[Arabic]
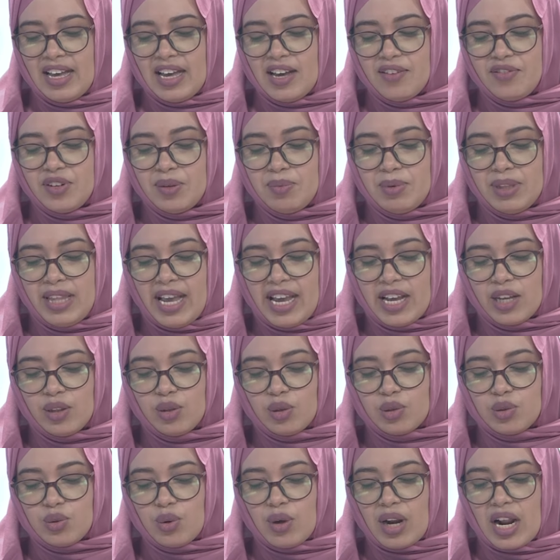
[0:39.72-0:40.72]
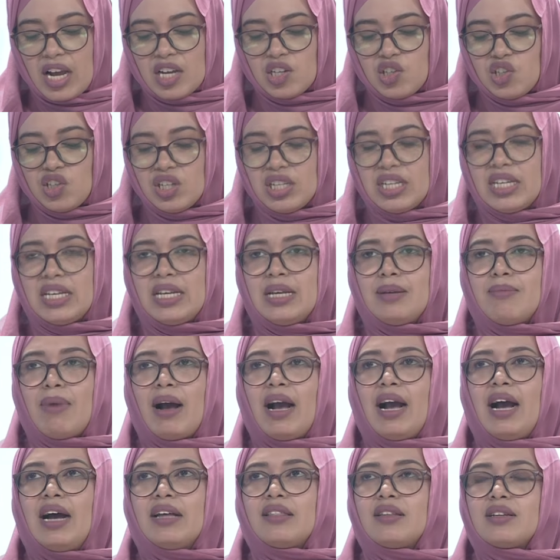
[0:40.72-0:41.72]
آه، في البداية دكتورة شن هي
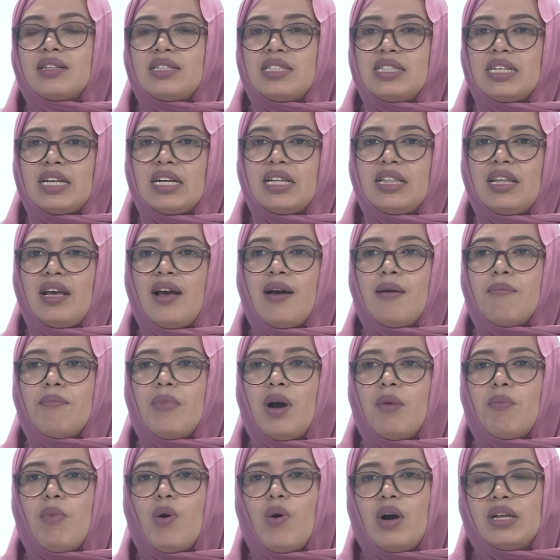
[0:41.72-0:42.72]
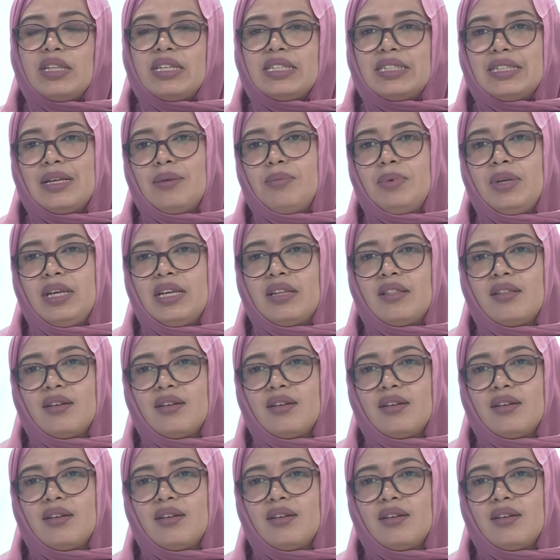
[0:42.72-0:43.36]
مخاطر استخدام مواد التبييض؟